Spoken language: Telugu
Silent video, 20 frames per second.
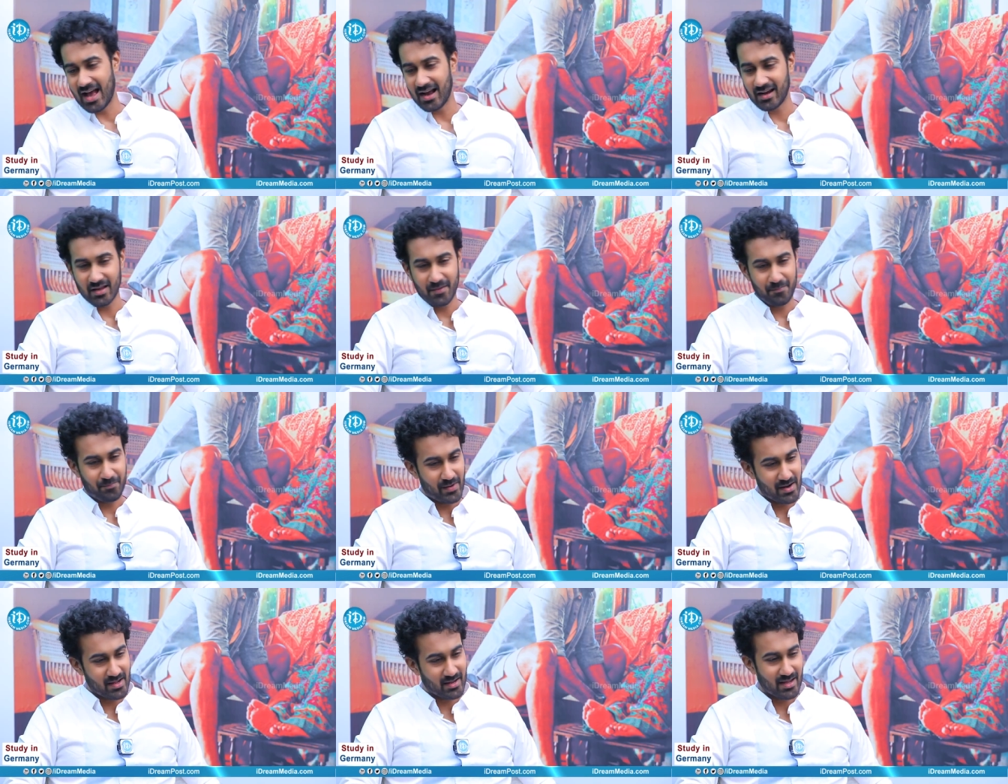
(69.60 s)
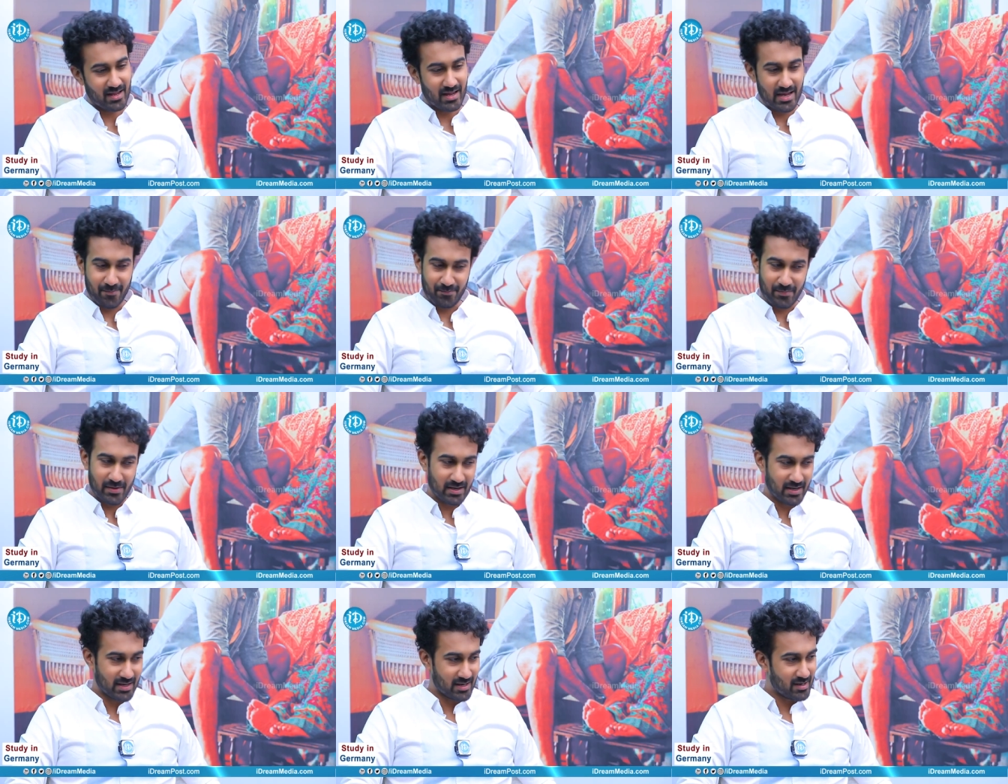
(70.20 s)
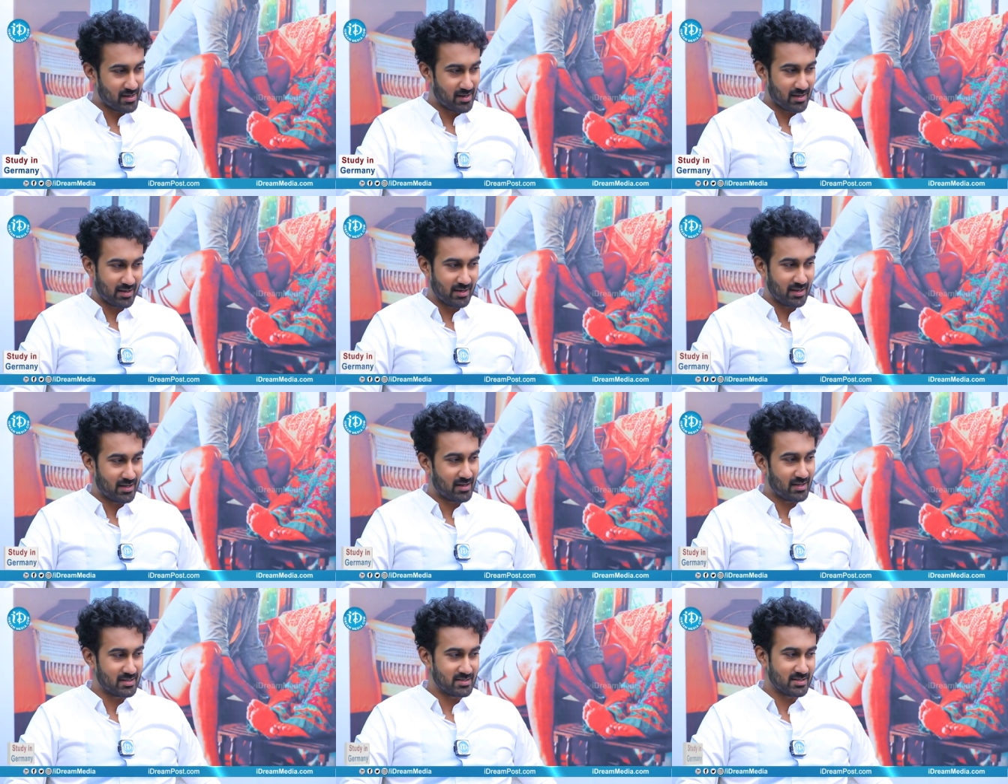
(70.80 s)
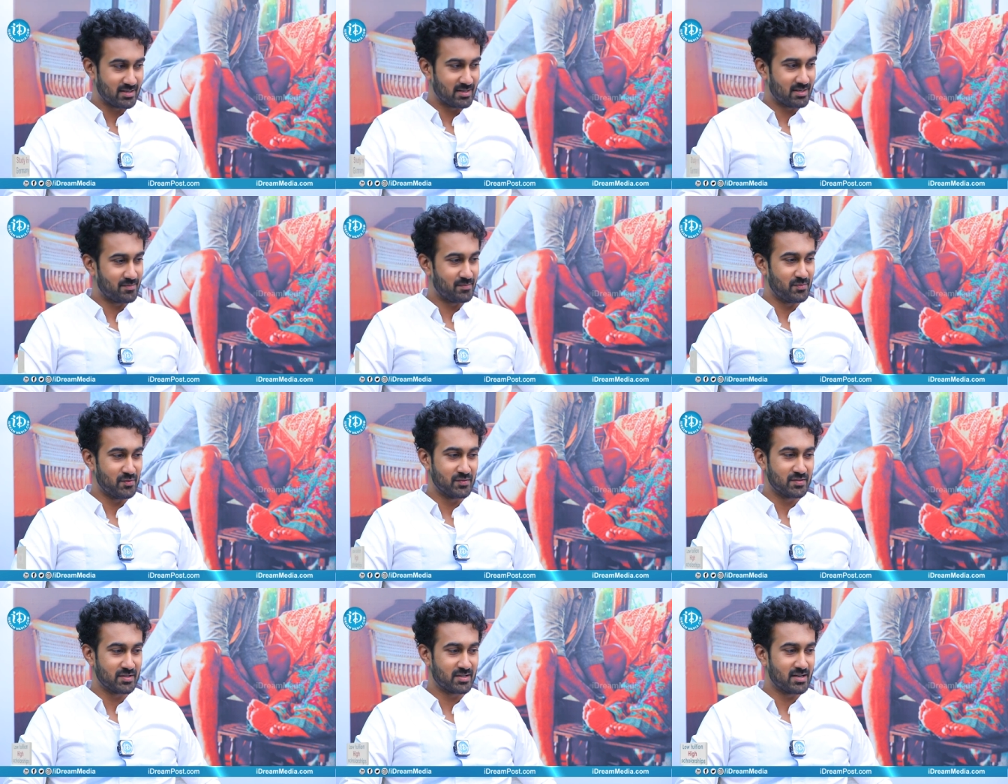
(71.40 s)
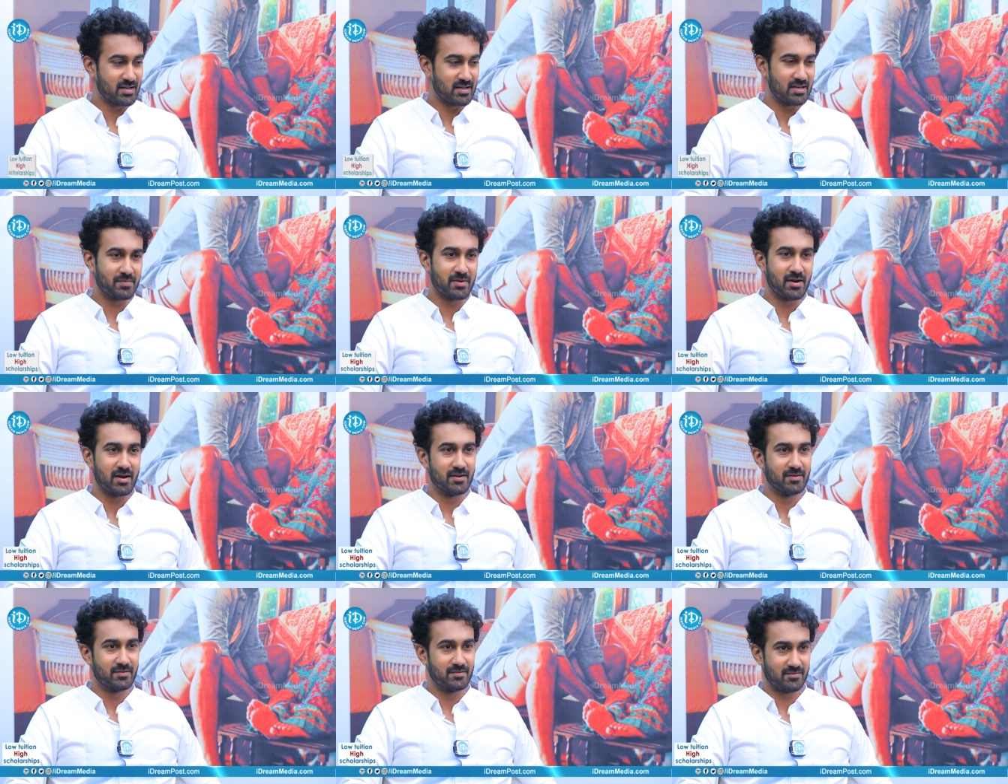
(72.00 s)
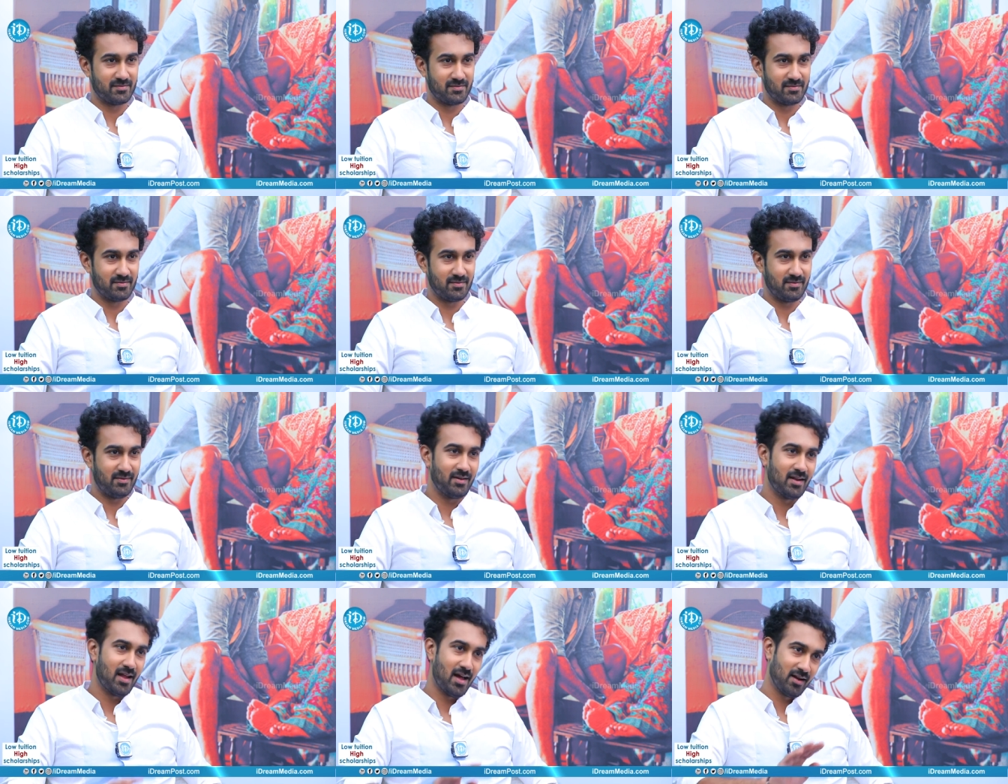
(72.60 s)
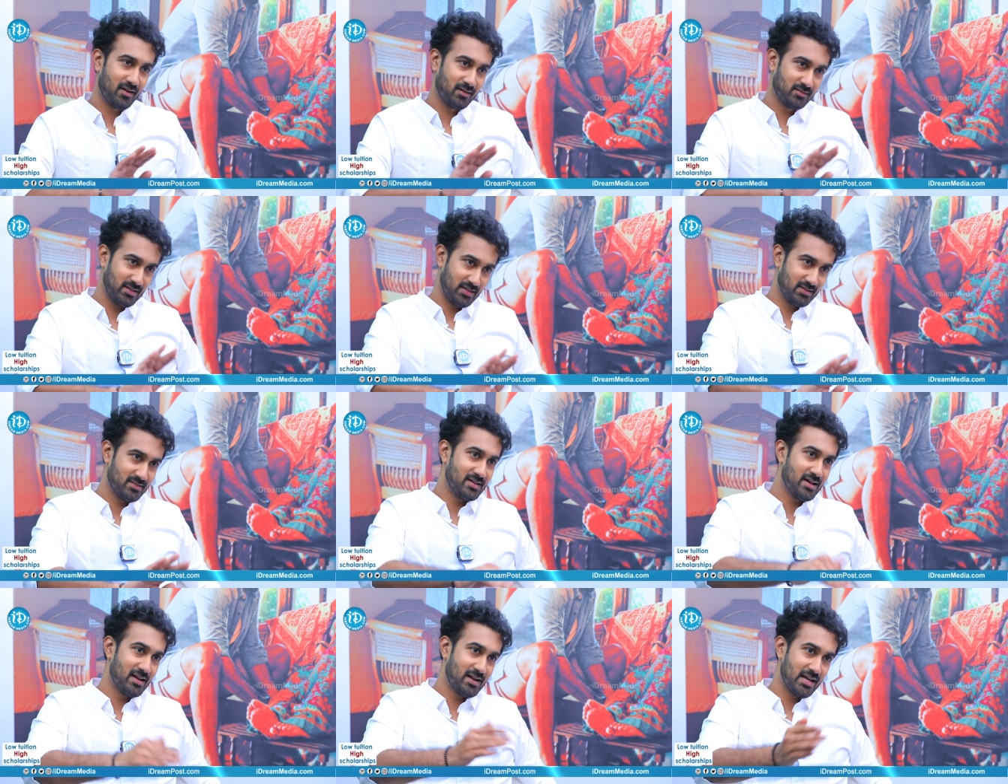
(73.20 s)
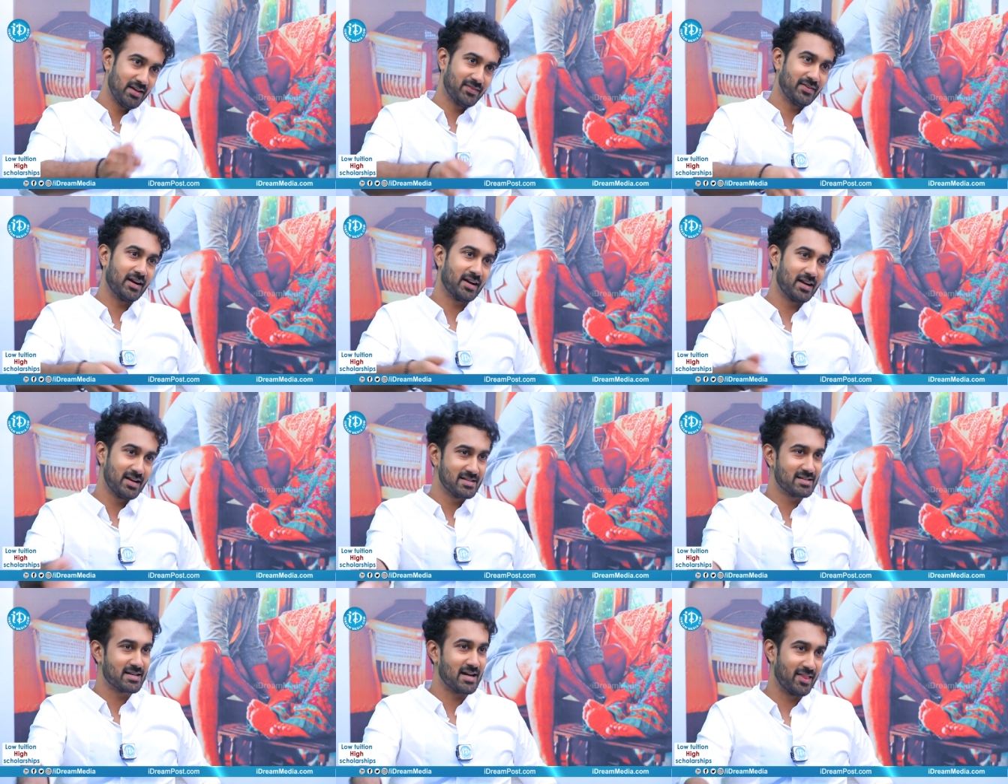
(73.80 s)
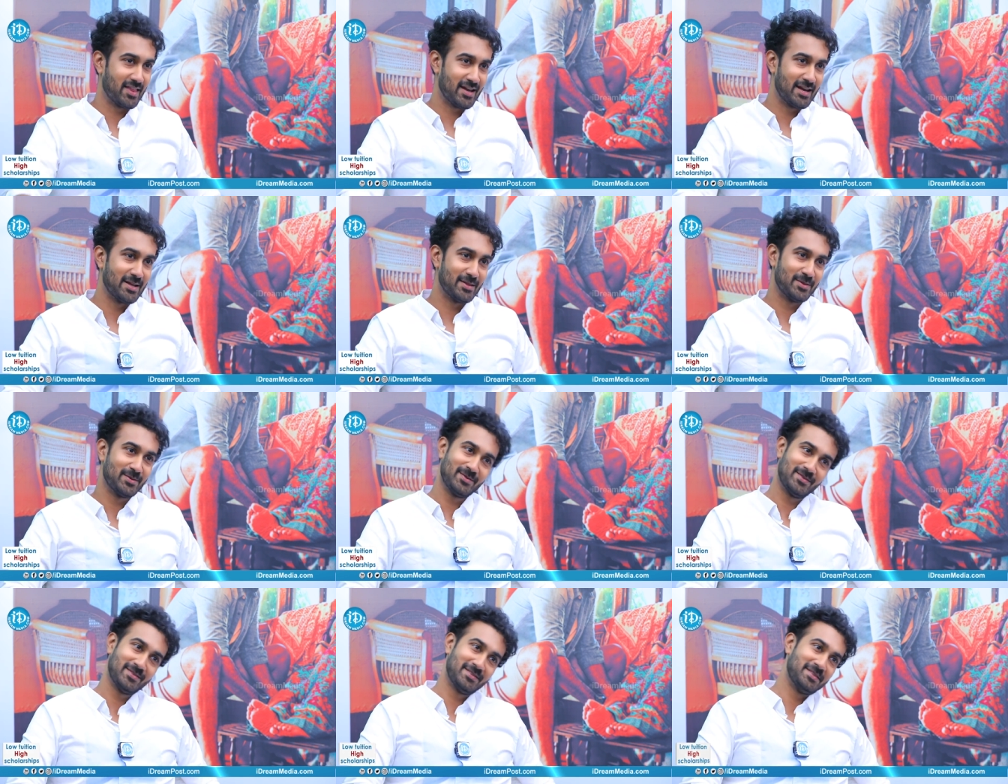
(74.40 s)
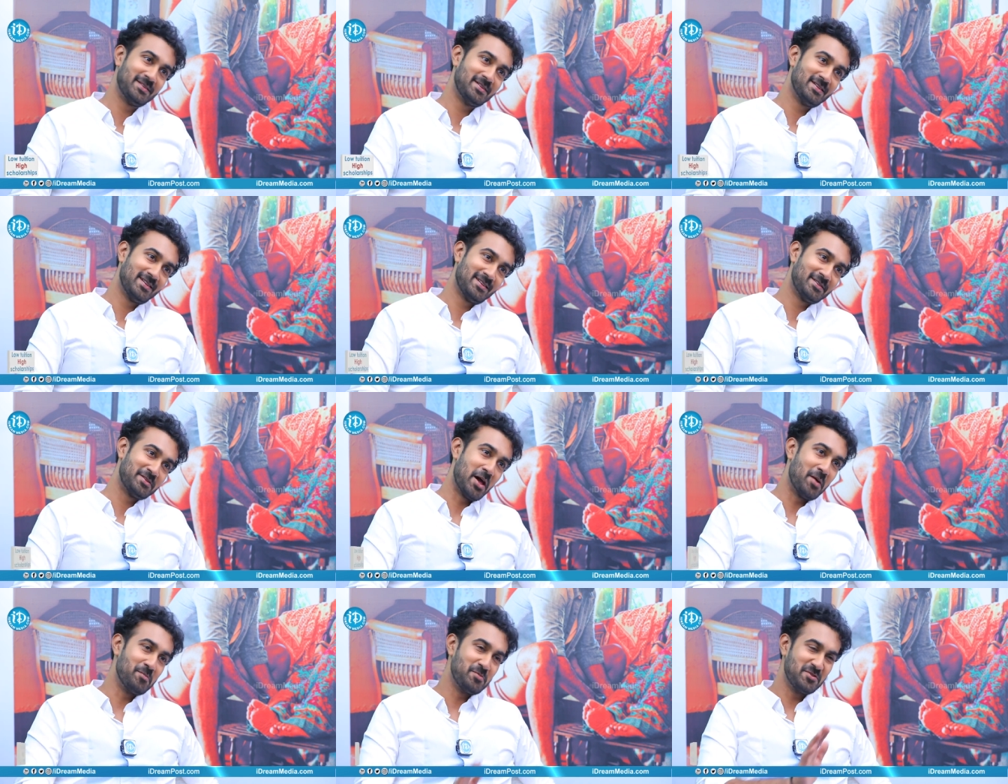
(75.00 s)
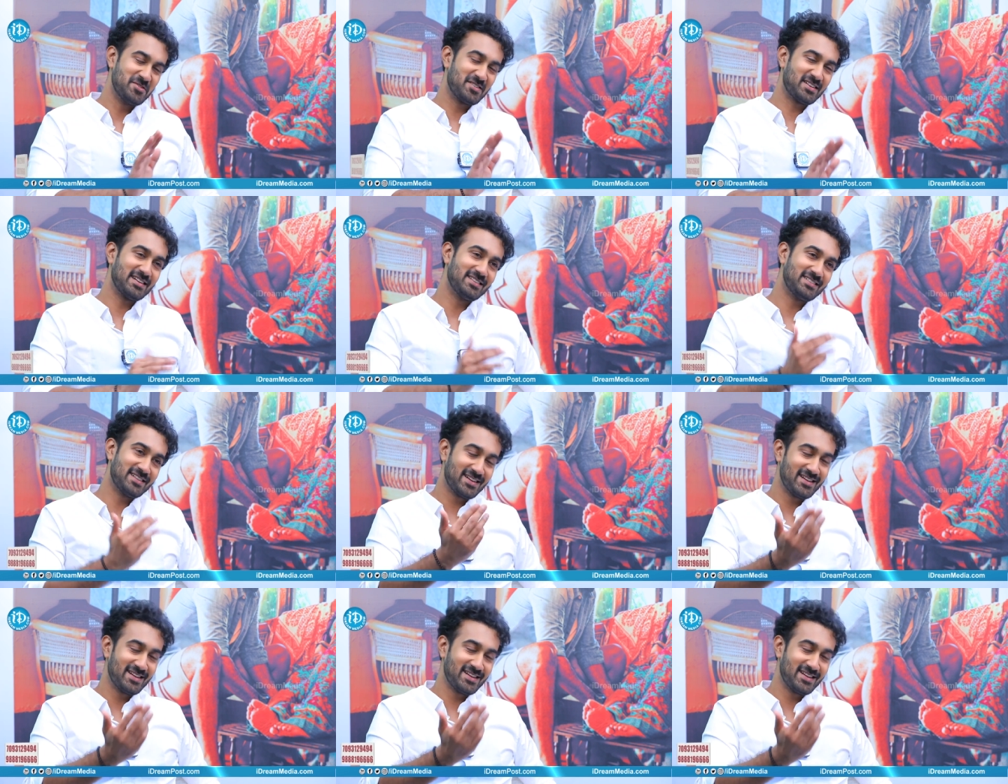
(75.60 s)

నాకు ఇప్పటికే ఎప్పటికైనా నాకు ఇళయరాజా గారి మ్యూజిక్ అంటే ప్రాణం నాకు తెలిసి నా లైఫ్ అక్కడి నుంచి కదలలేదు నా మ్యూజికల్ hmm.